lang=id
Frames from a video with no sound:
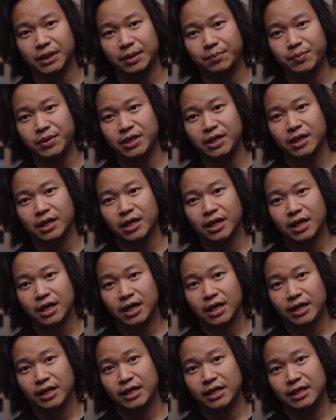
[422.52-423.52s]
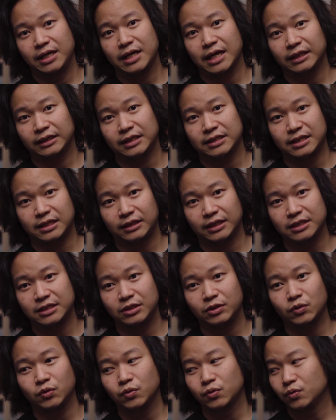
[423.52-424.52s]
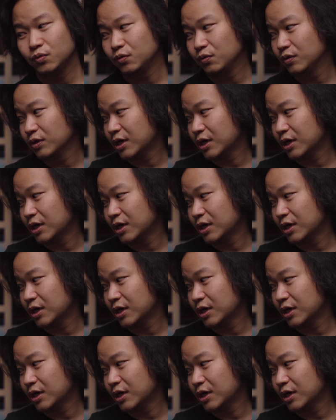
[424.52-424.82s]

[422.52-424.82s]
tapi di atas-atas itu